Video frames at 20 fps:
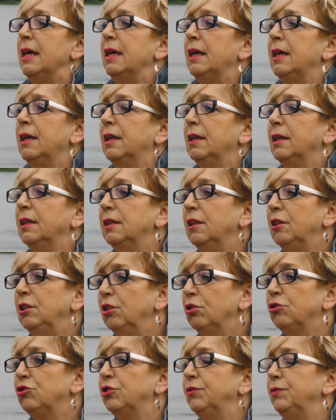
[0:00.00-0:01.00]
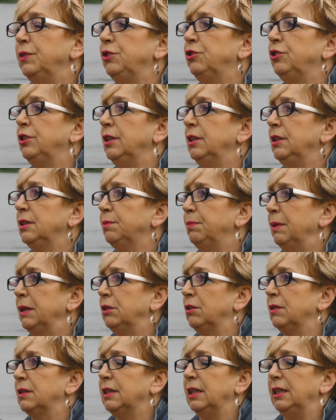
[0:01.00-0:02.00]
Y, I oczywiście
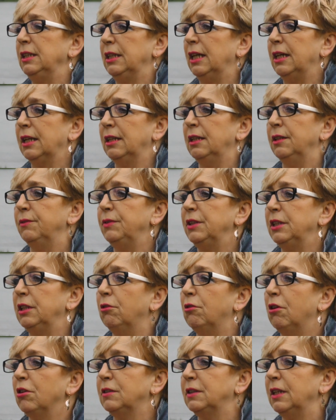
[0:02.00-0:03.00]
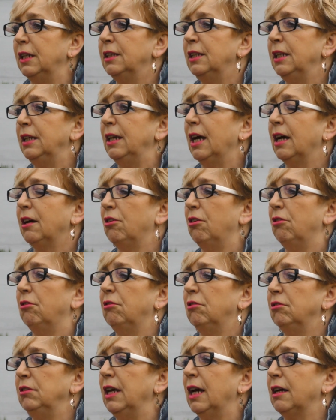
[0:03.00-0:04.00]
inspektor sanitarny wydał ocenę
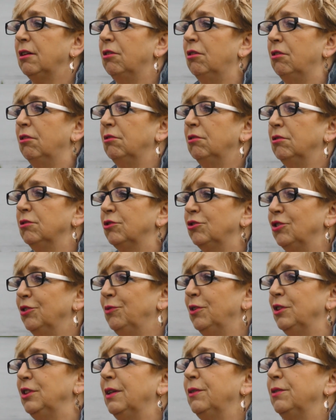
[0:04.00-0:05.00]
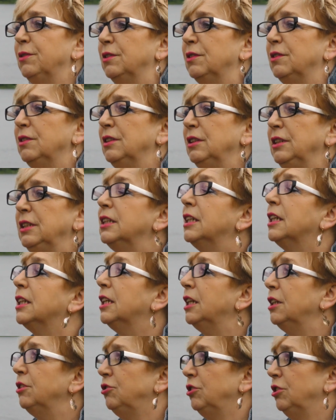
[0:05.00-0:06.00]
jako, jako, że woda nie
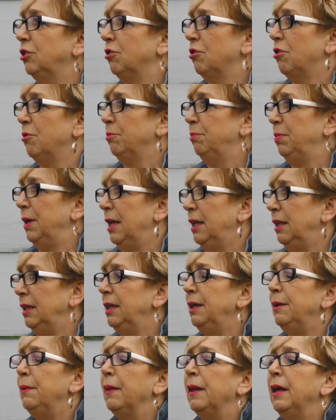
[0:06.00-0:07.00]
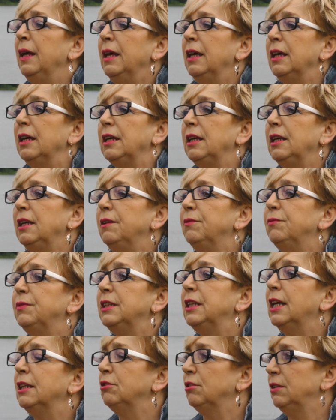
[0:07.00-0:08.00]
nadaje się do kąpieli i
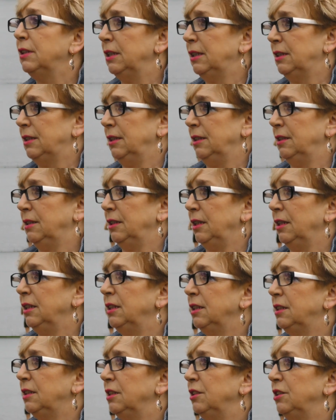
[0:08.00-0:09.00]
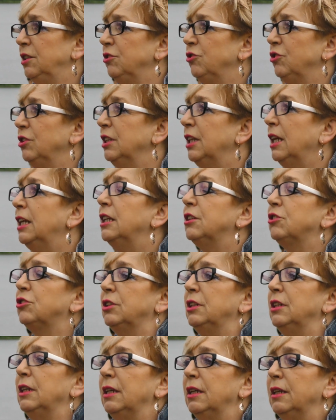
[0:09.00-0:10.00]
wydano decyzję, decyzję, że
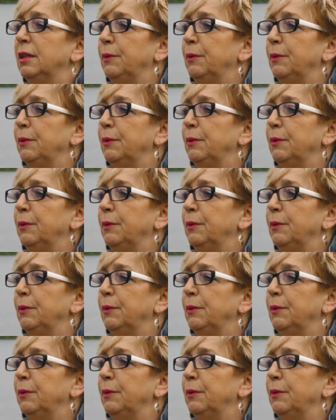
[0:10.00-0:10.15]
należy